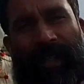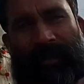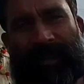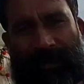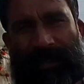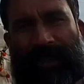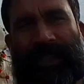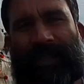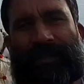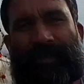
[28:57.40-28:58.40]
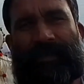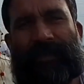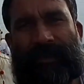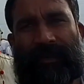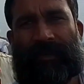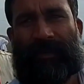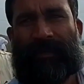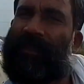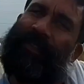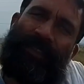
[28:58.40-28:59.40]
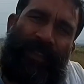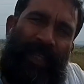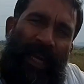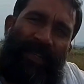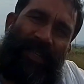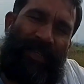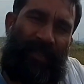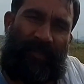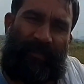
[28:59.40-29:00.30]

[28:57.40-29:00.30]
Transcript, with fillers: पक्के स्पेशल लाए होने तो रूम कूलर वगैरह ने इस्तेमाल किया मैंने